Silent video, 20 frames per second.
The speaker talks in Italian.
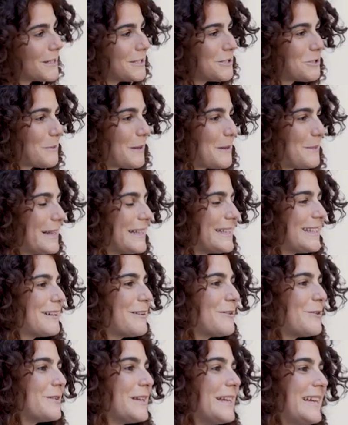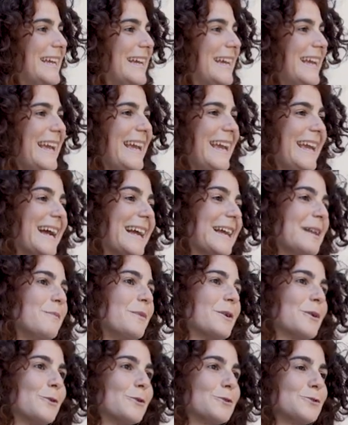principalmente a noi e anche il
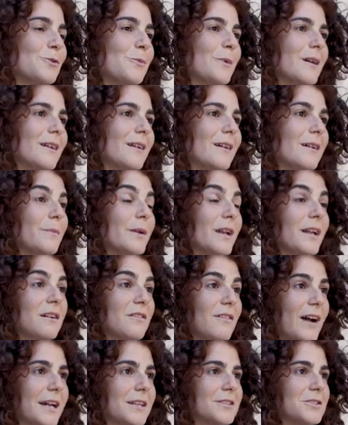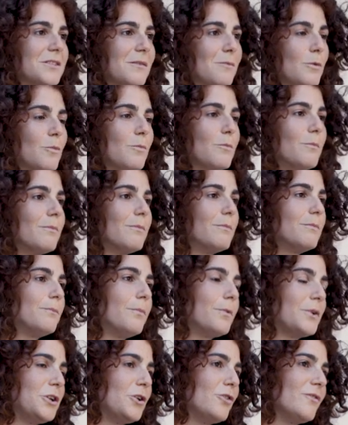percorso per, per arrivarci, siamo
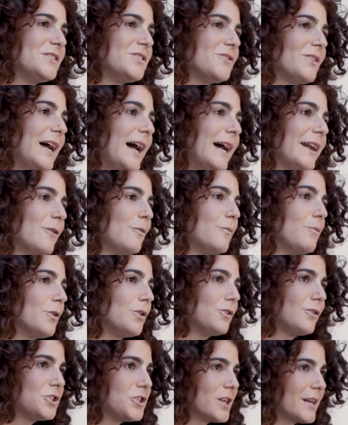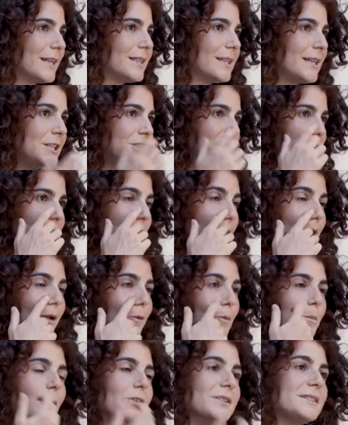pochino visionarie, un pochino ricercatrici
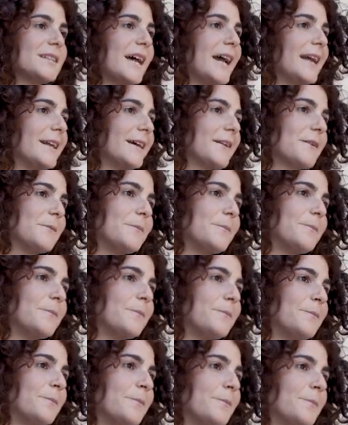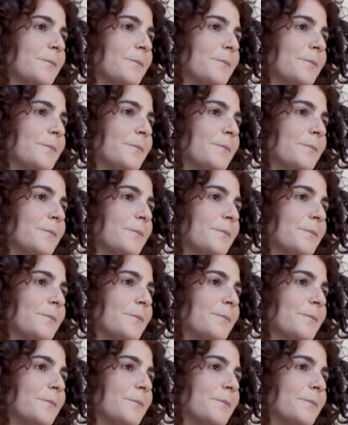e un po' designer.